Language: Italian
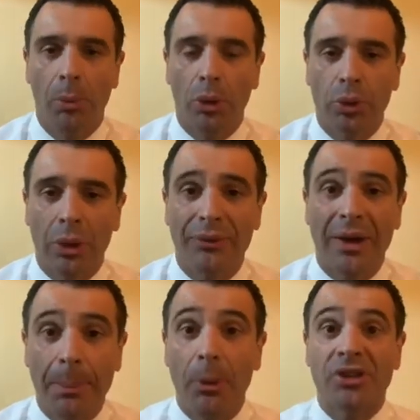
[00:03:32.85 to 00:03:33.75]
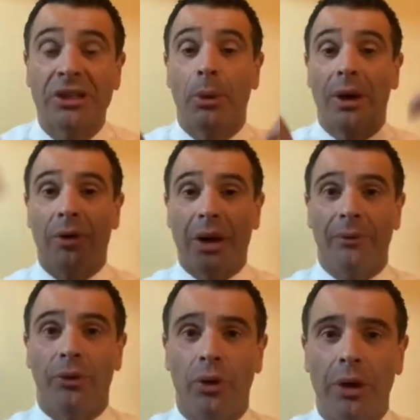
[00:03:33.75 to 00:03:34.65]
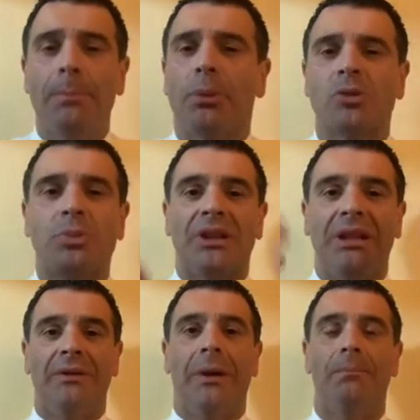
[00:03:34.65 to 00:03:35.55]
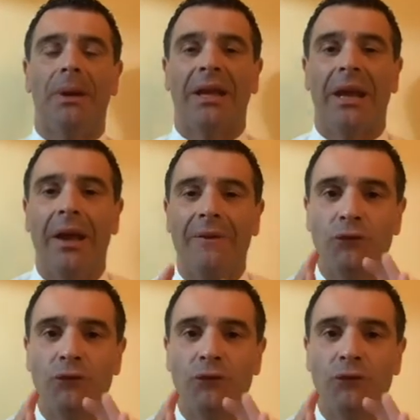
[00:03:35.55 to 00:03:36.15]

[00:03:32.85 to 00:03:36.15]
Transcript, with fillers: molto da fare e poi stiamo lavorando lavorando in prospettiva perché